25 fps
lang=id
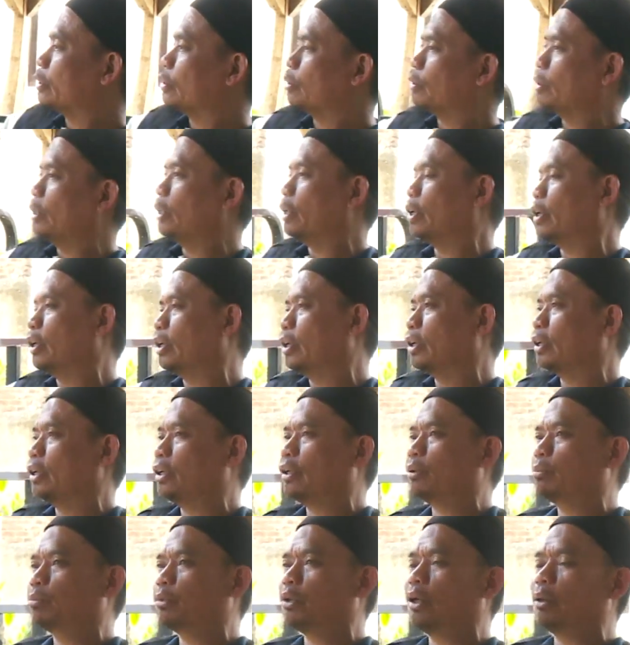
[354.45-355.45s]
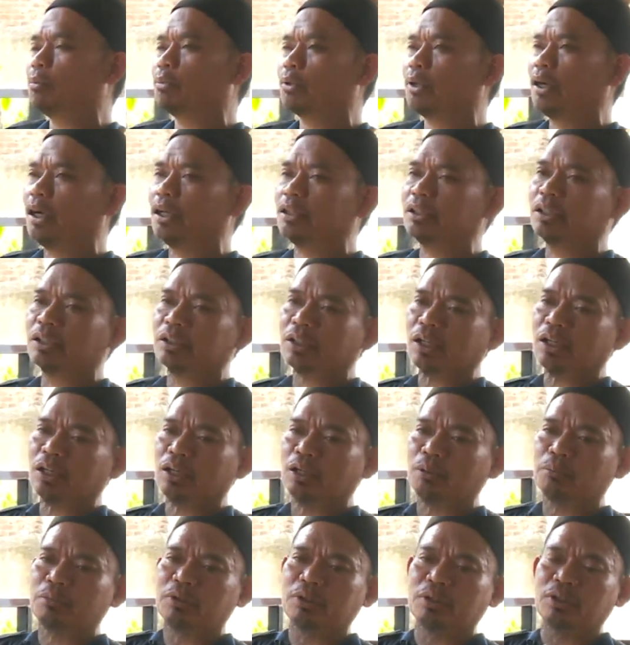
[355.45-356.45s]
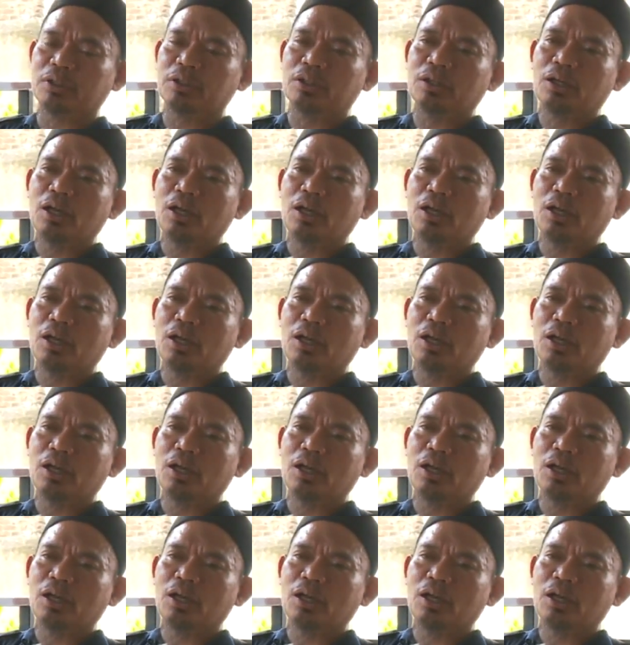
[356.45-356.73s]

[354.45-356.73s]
pahlawan lokal lainnya memiliki banyak